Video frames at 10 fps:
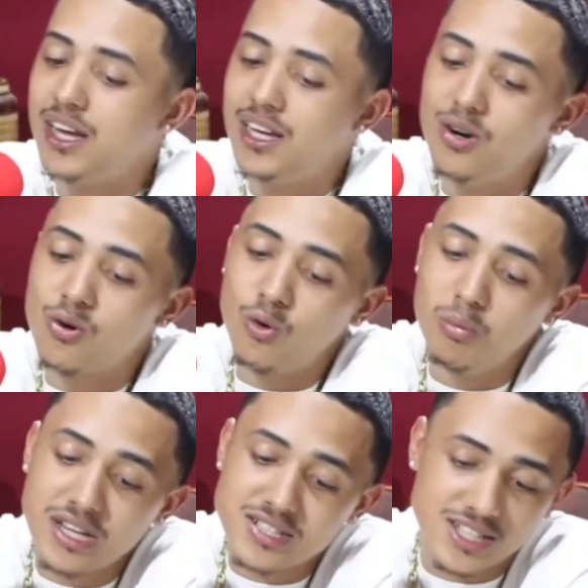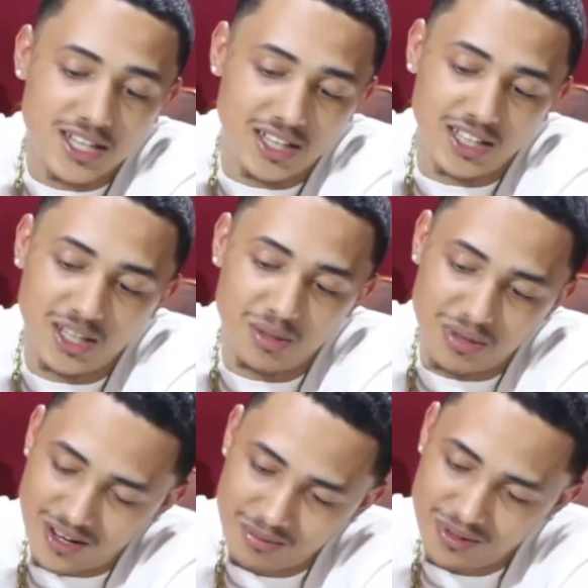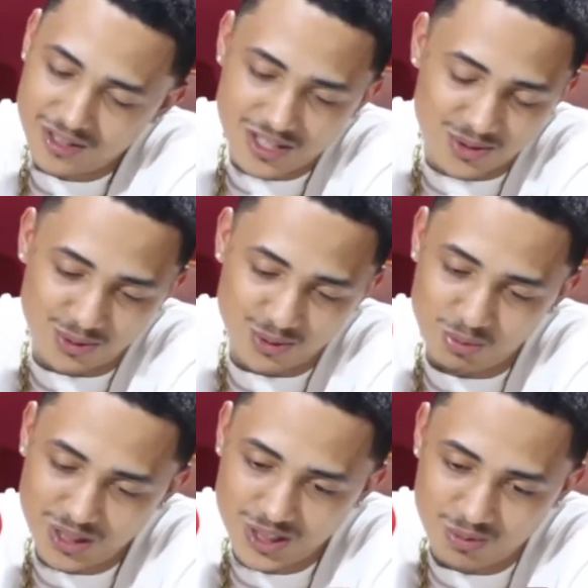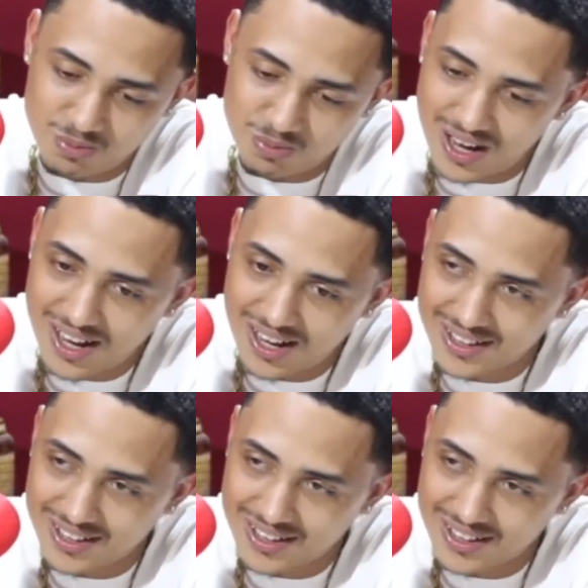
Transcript: eu comecei ali, mano, a mexer com os beats pra